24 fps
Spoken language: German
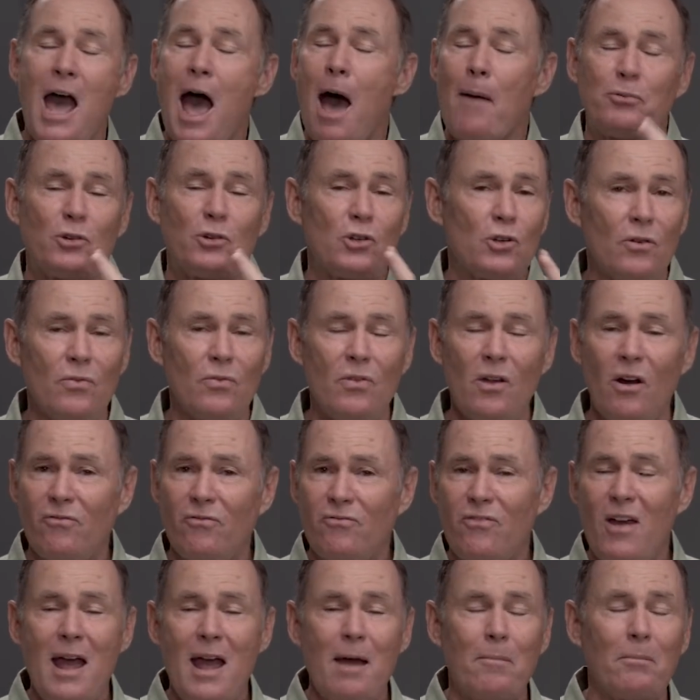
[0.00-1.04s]
200 von
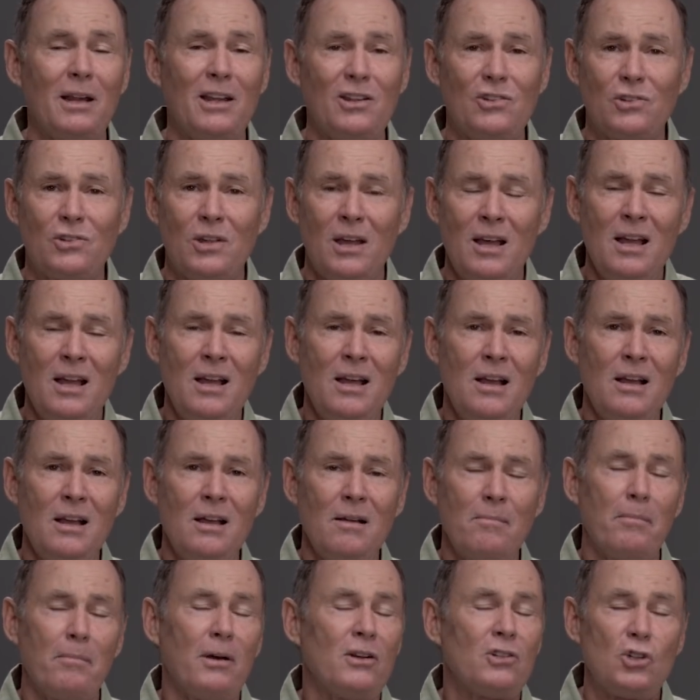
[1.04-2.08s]
ihnen sind so
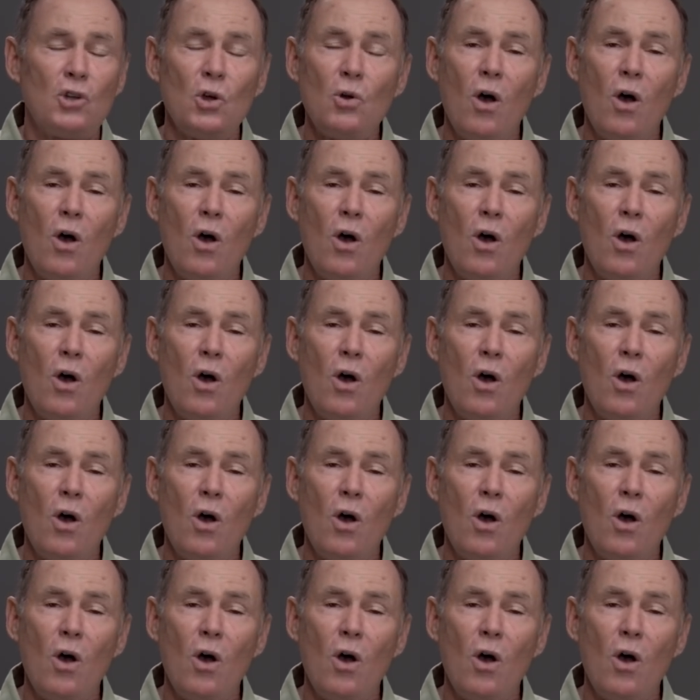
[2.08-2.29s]
erschöpft,